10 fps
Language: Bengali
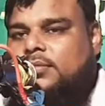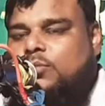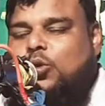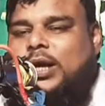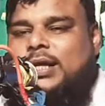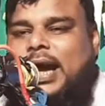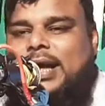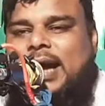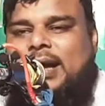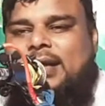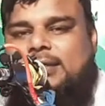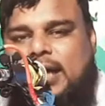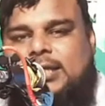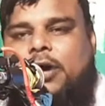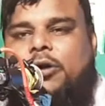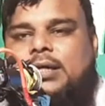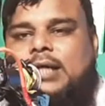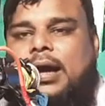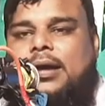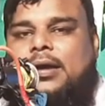মুখে দাড়ি রাখলি চাচা হয়ে
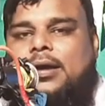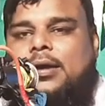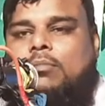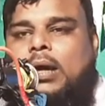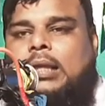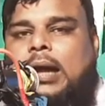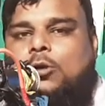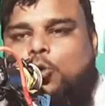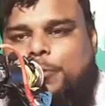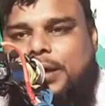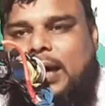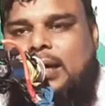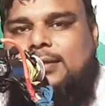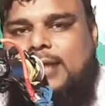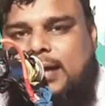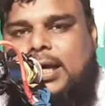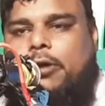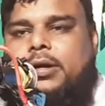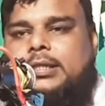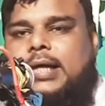যায় মাথায় টুপি রাখলি চাচা
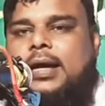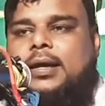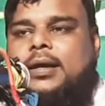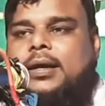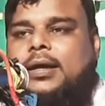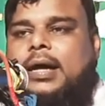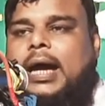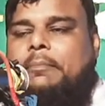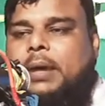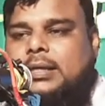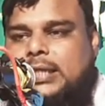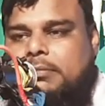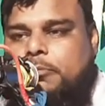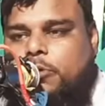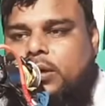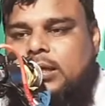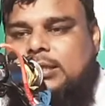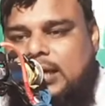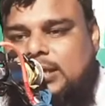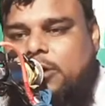হয়ে যায় গায়ে পাঞ্জাবি পরলে
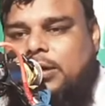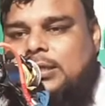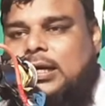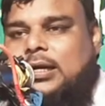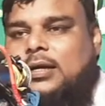চাচা হয়ে যায়